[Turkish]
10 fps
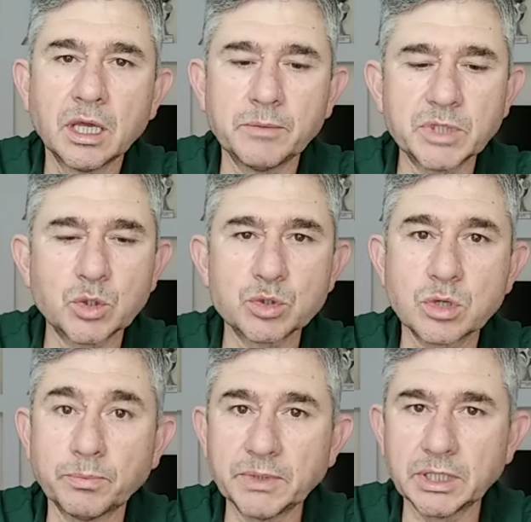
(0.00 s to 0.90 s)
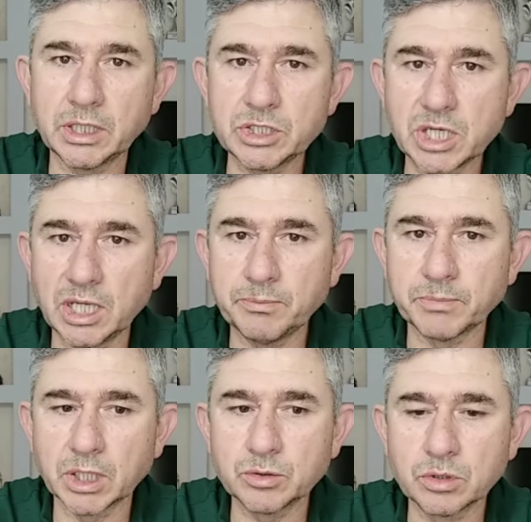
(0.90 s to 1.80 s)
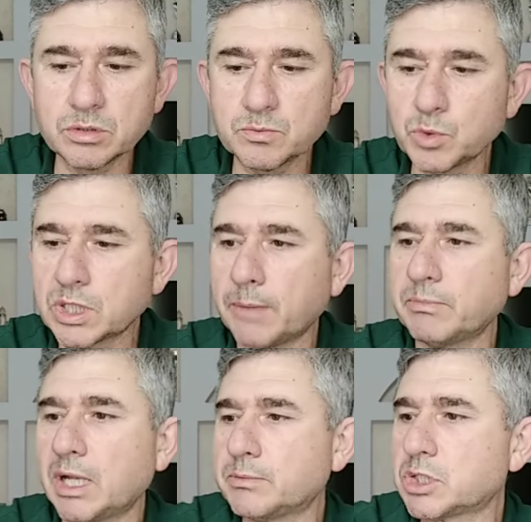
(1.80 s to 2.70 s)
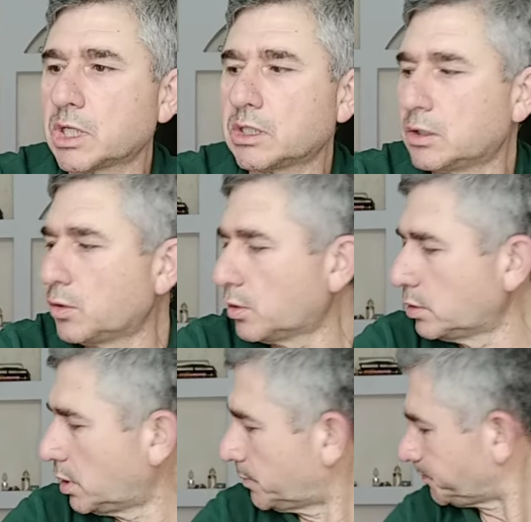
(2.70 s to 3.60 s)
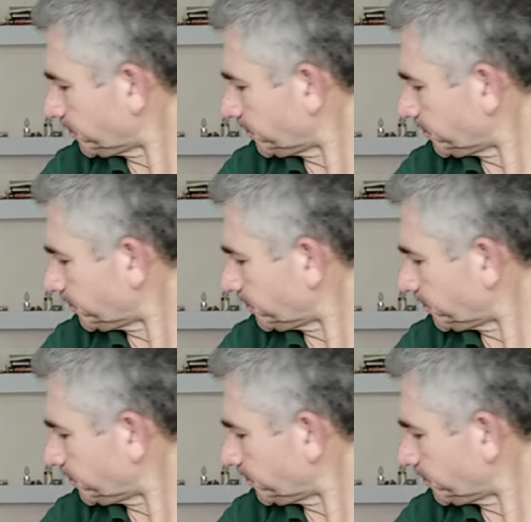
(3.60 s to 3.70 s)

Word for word: yani e, mikroskopla da inceleyip bakıyoruz. Mükemmel bir şekilde oluyor.